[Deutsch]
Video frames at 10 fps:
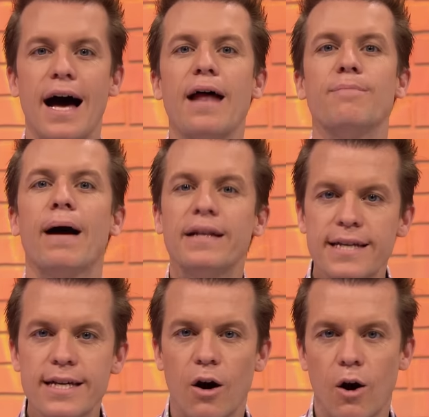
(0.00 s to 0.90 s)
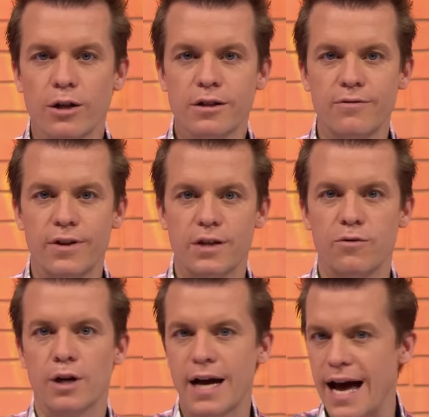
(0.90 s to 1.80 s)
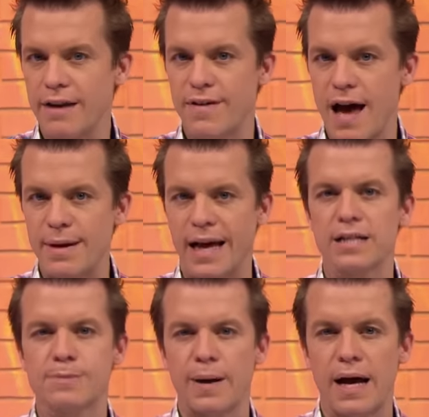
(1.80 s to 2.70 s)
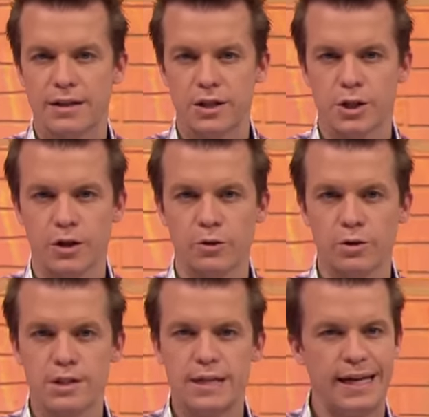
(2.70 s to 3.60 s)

An manchen Orten wird die Vulkanwärme ganz praktisch genutzt.